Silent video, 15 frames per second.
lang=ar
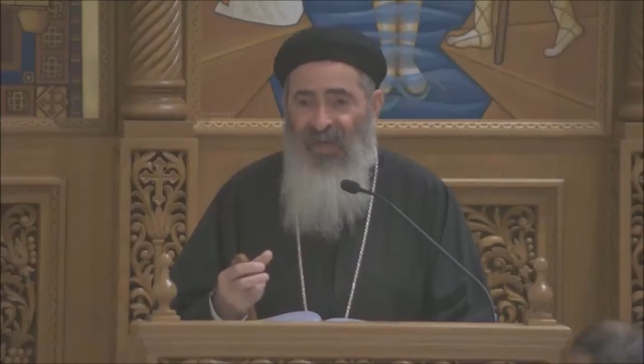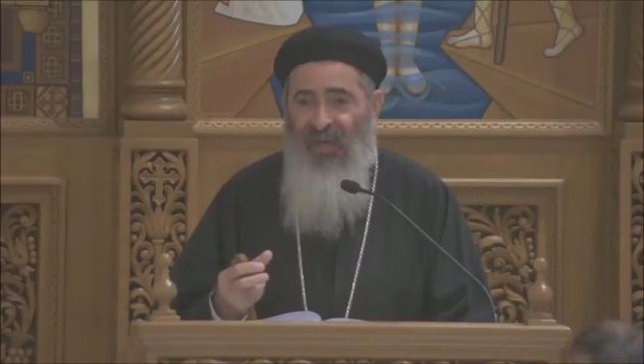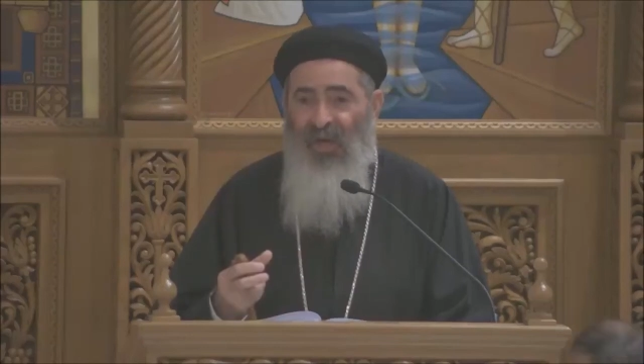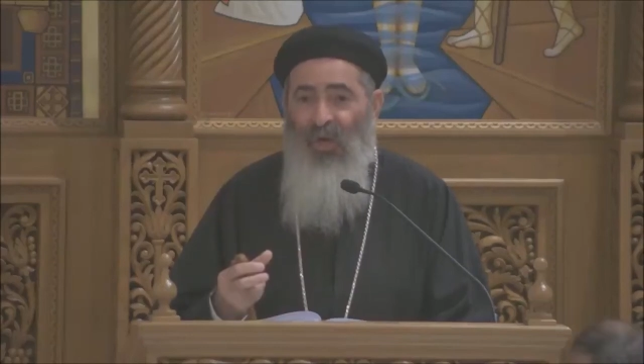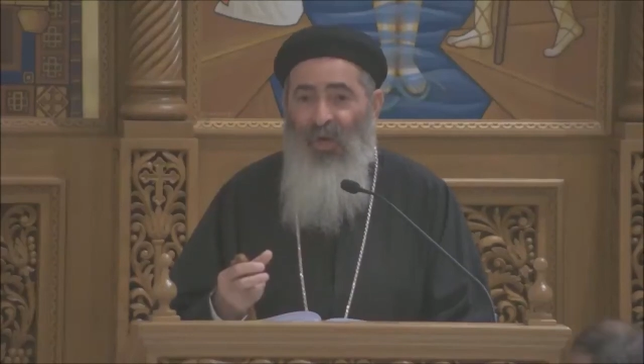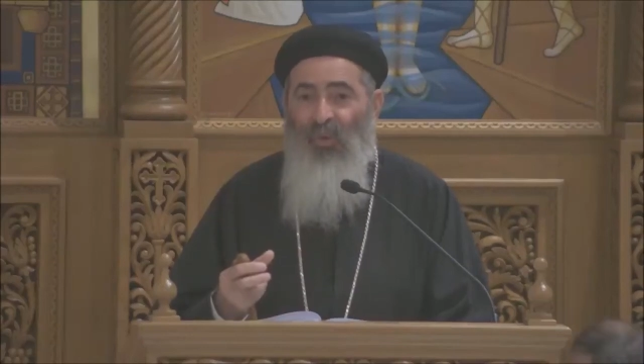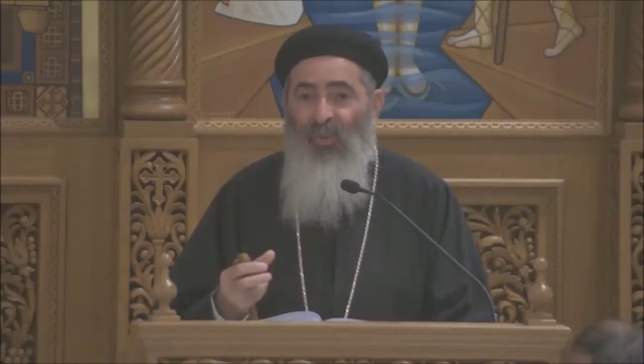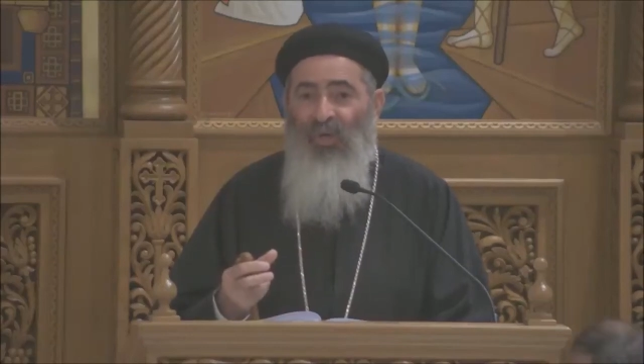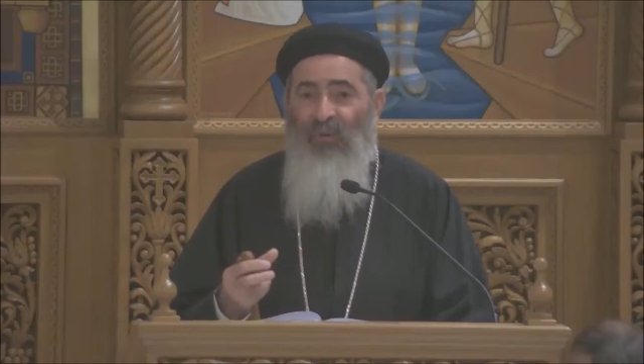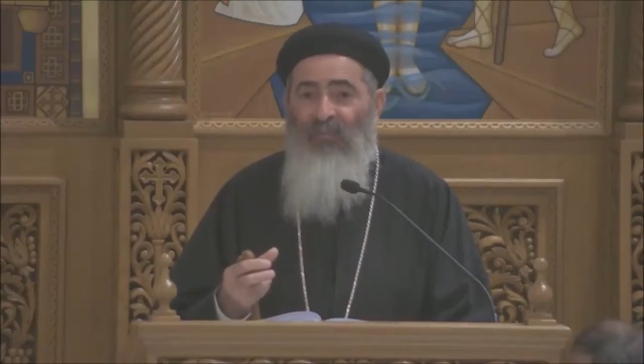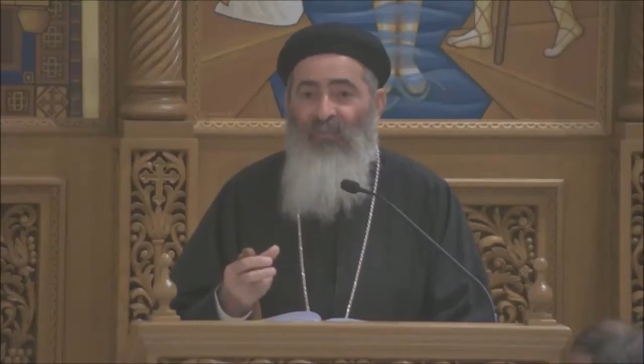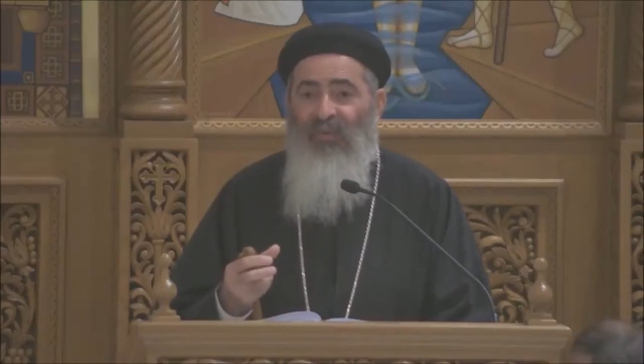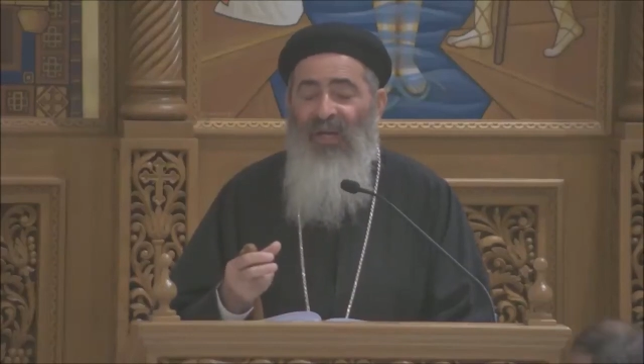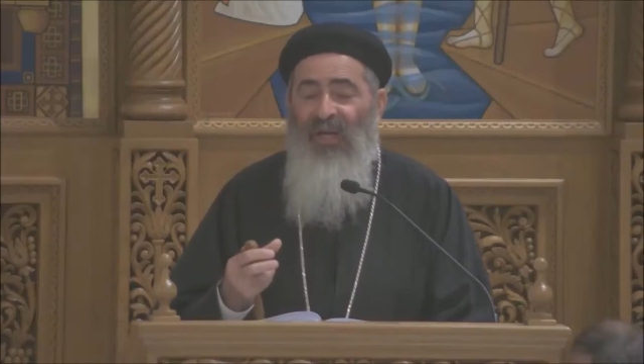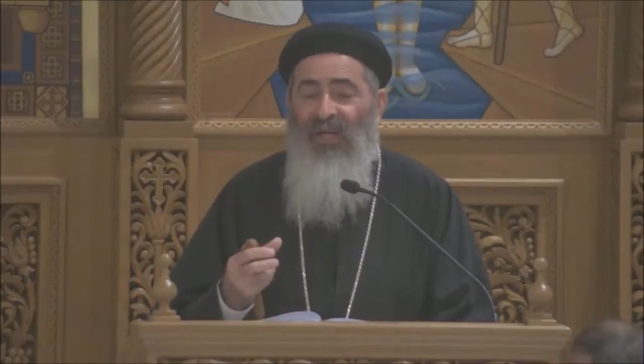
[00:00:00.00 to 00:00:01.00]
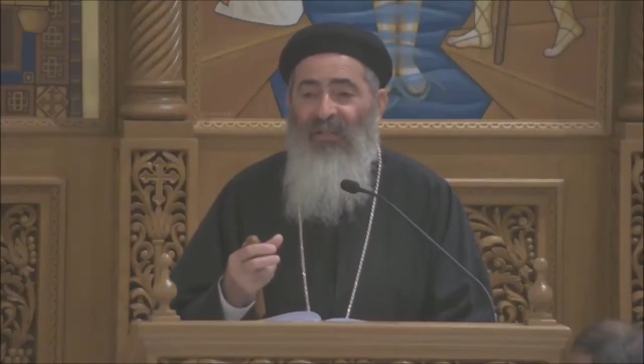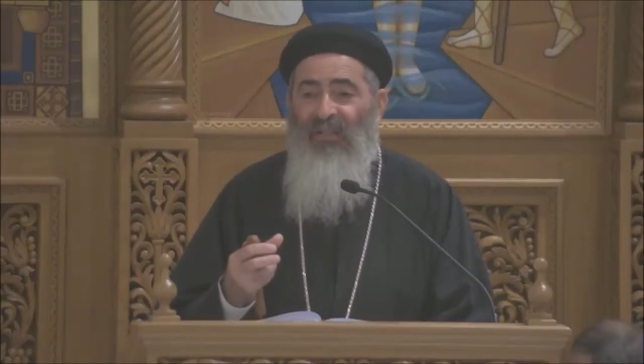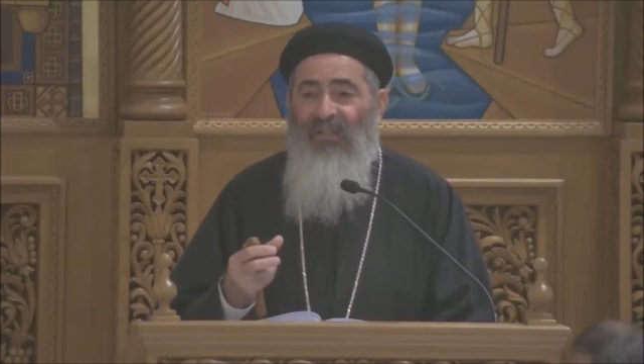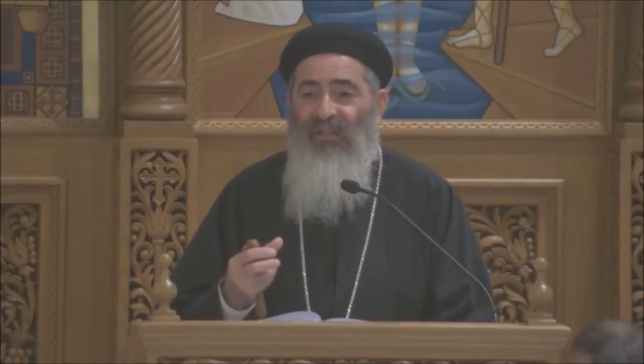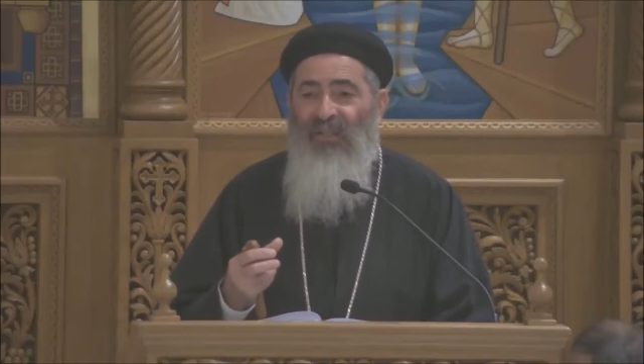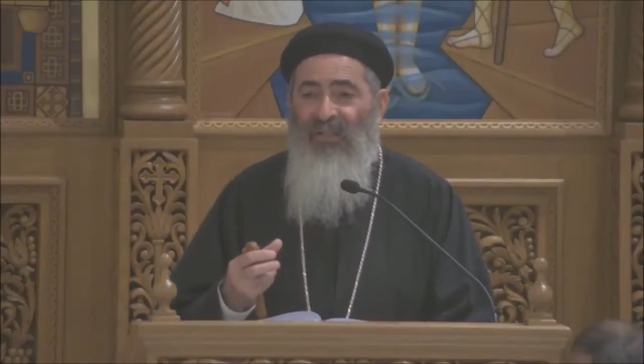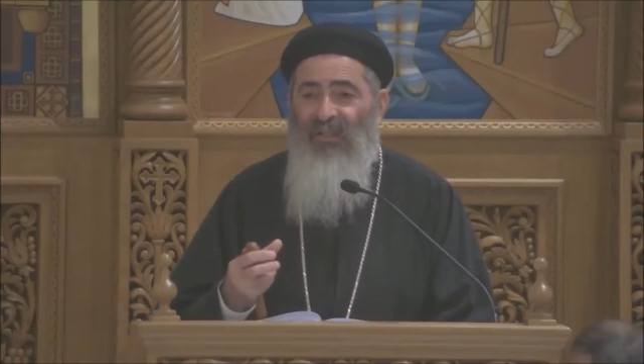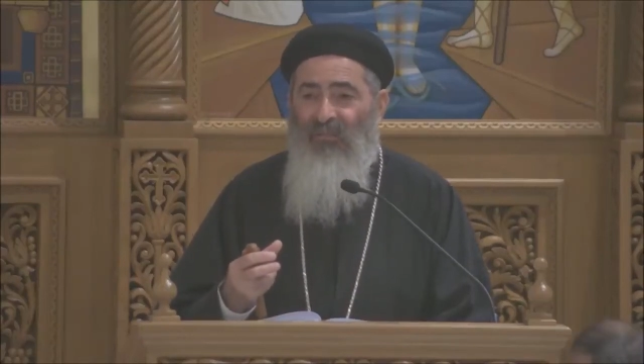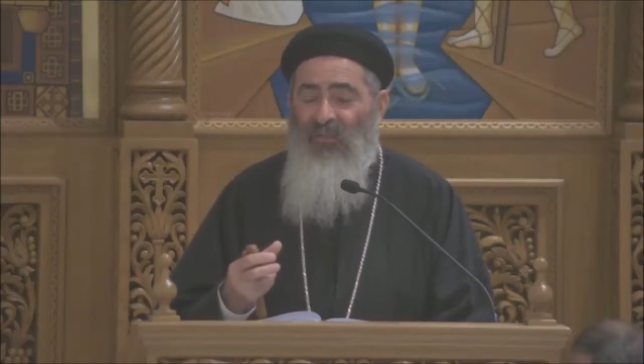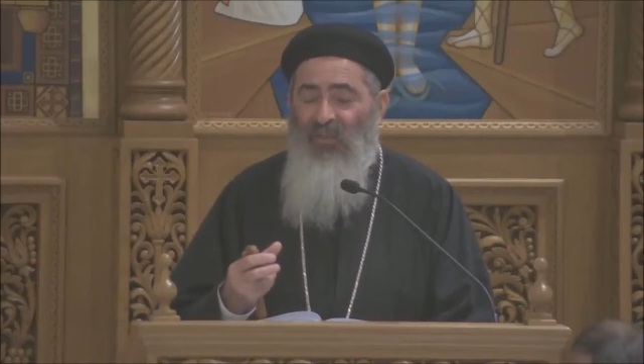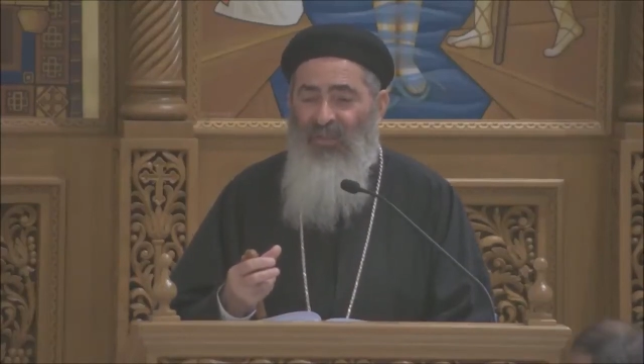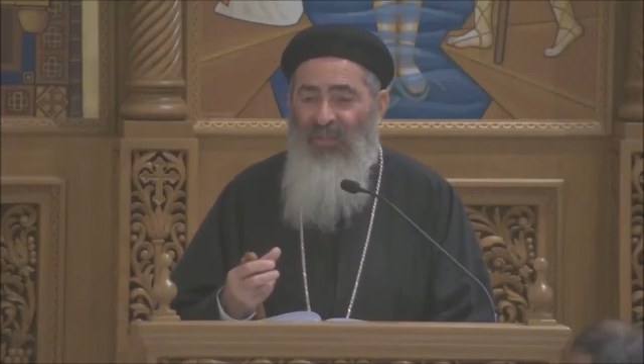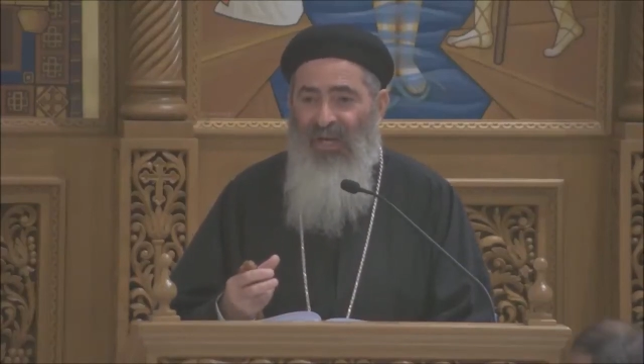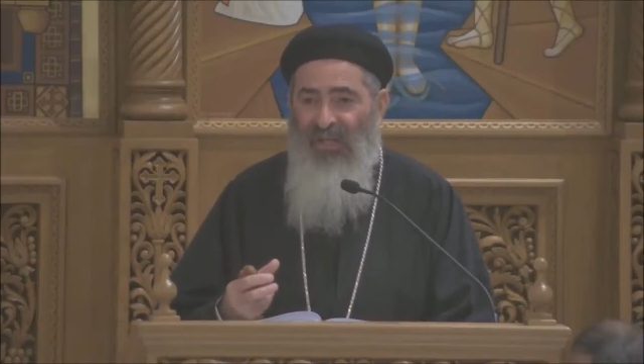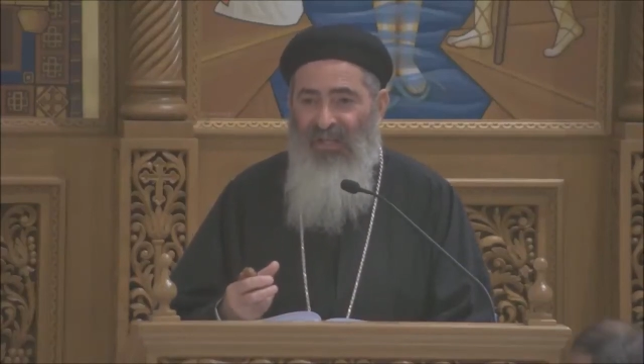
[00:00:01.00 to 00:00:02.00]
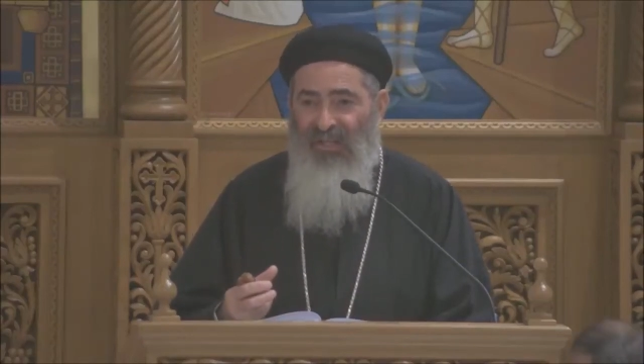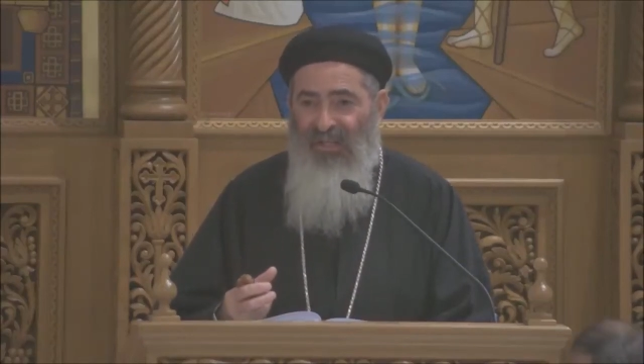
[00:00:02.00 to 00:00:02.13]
وامكانيه المستحيل